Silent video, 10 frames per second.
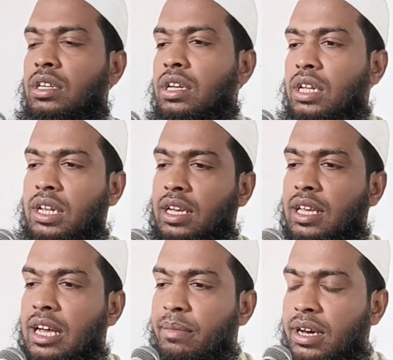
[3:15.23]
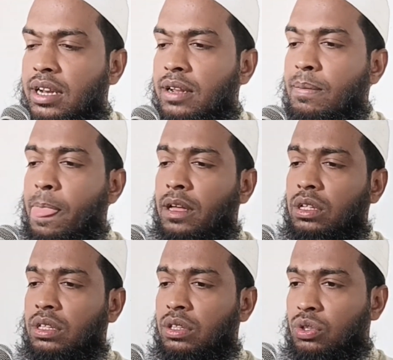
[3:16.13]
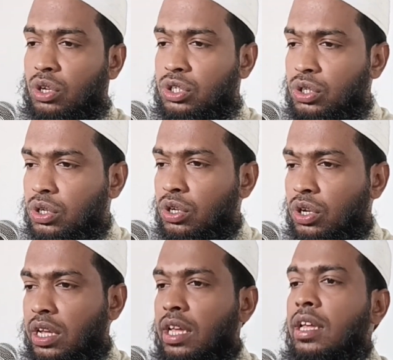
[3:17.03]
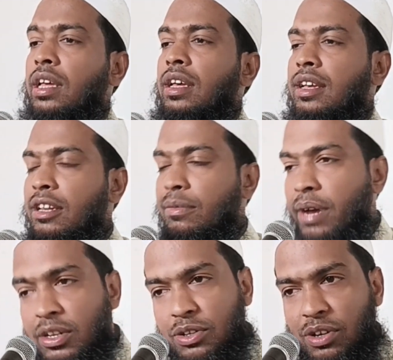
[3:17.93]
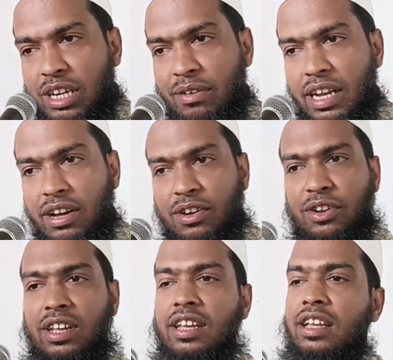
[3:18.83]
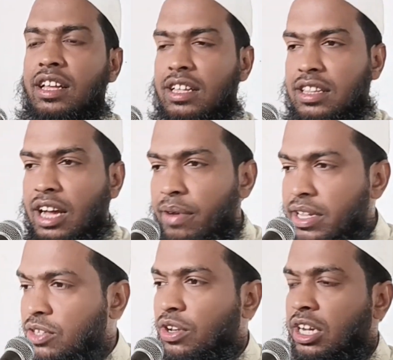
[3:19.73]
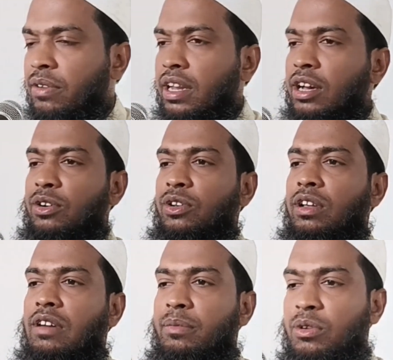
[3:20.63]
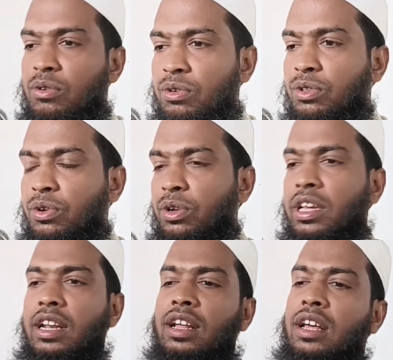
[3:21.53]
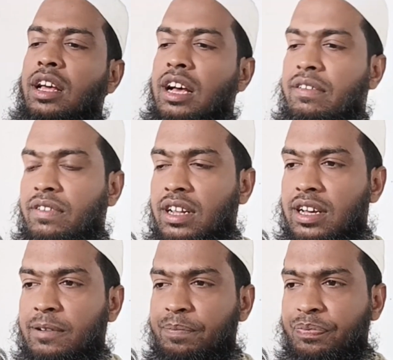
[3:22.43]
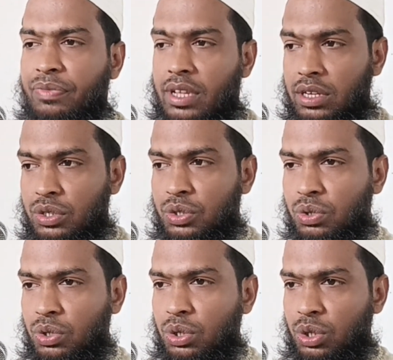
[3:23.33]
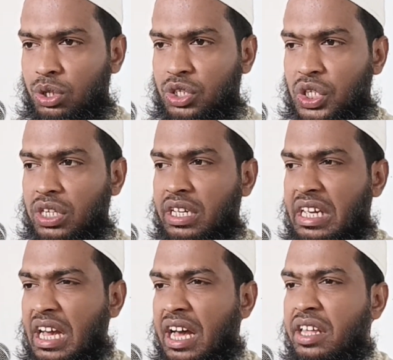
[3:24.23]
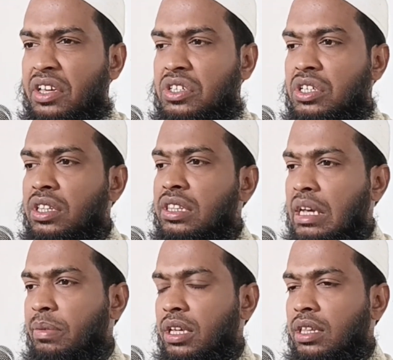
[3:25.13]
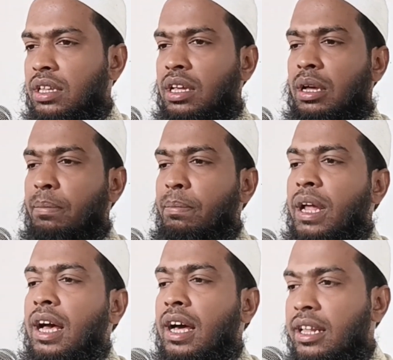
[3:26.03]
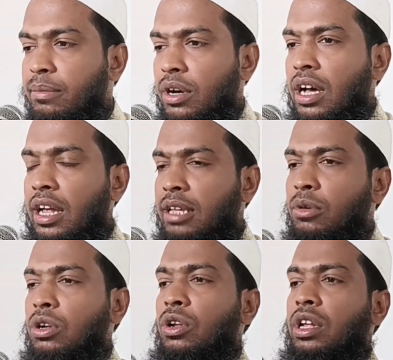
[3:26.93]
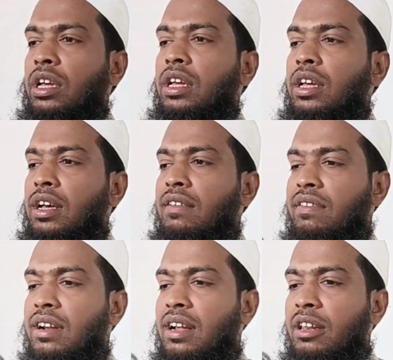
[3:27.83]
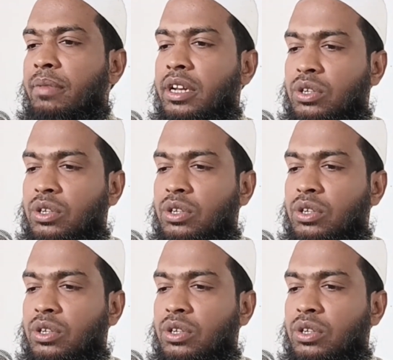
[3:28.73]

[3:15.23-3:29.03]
এর লাগি আমার দর্শক হলরে ইনভাইট করে হলরে দাওয়াত হরিনেওয়ালাগুলোরেও আমি অনুরোধ করিয়া আপনারা সূক্ষ্মদর্শী জ্ঞানী চিন্তাবিদ বালা আলিম আলিমখলরে আপনারা ইনভাইট